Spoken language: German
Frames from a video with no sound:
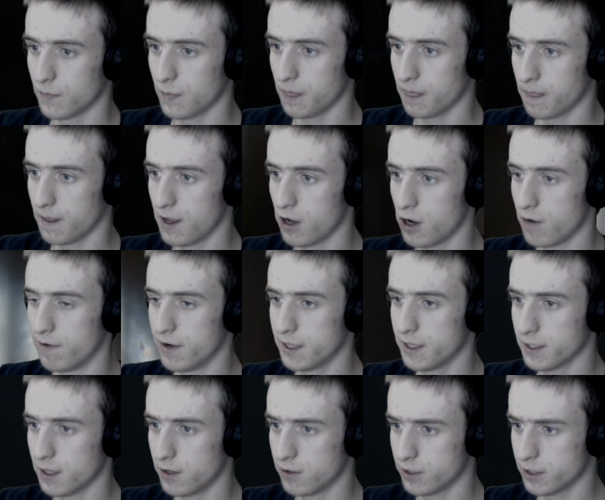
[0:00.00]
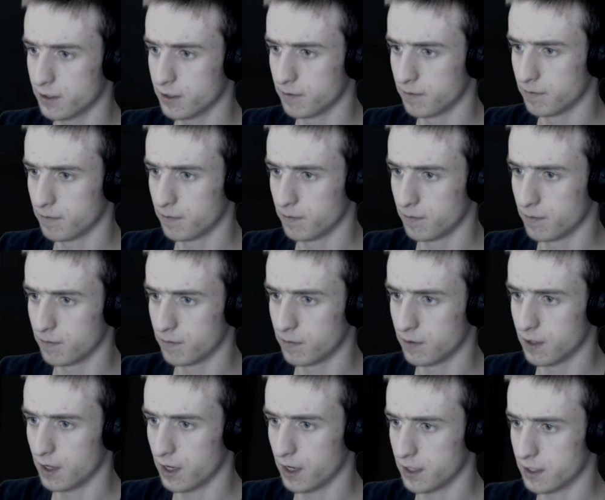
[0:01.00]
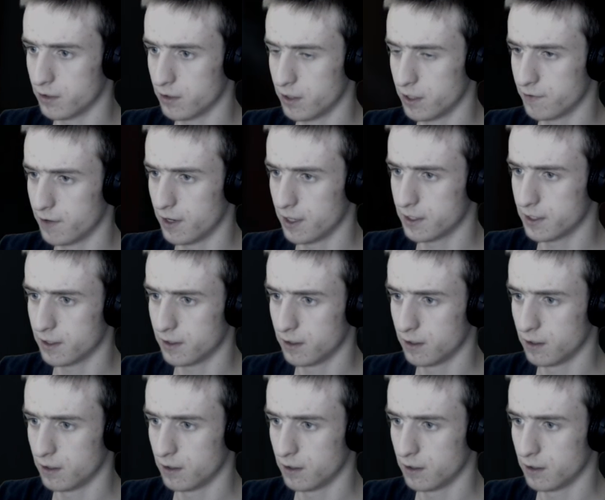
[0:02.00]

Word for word: Hier kommen wir nicht raus. Da geht es auch nicht weiter.